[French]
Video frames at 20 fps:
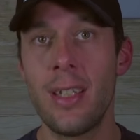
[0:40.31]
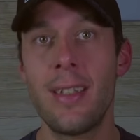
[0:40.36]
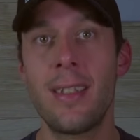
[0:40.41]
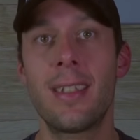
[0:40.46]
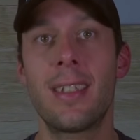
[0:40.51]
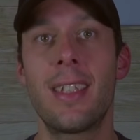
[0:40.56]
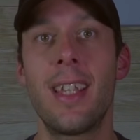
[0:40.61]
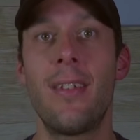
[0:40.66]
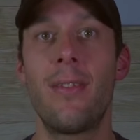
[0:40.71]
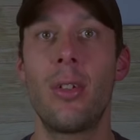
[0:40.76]

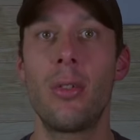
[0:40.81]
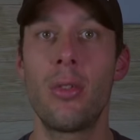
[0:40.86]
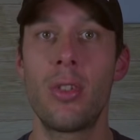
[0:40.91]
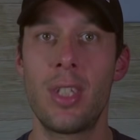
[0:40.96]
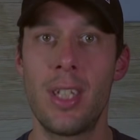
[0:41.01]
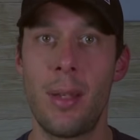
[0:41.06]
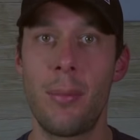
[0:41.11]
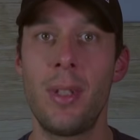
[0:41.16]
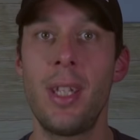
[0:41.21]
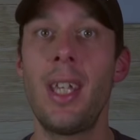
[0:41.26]
ça va
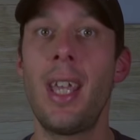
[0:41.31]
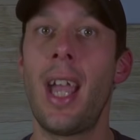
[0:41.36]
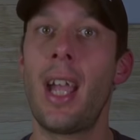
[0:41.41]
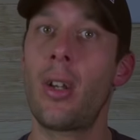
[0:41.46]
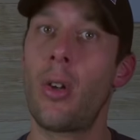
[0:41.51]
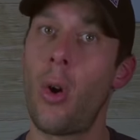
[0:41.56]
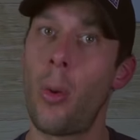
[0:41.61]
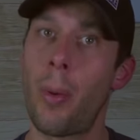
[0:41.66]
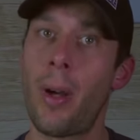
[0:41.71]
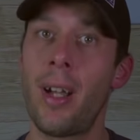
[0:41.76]
nous amener à
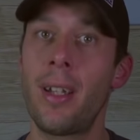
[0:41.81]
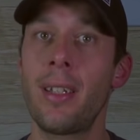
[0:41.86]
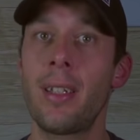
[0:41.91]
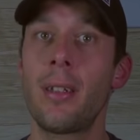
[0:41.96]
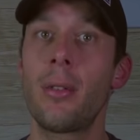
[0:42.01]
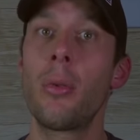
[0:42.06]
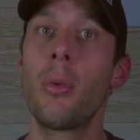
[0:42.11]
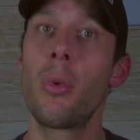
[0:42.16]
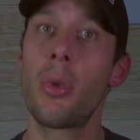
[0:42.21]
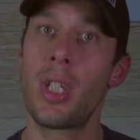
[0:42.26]

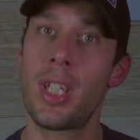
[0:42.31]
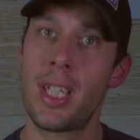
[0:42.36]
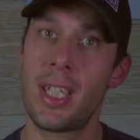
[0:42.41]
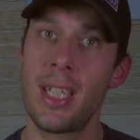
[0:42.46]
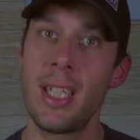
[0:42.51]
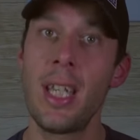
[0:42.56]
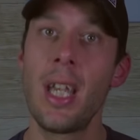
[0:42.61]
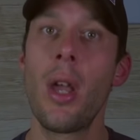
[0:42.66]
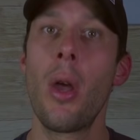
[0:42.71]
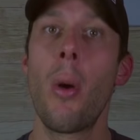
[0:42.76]
comprendre
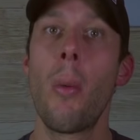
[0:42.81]
aussi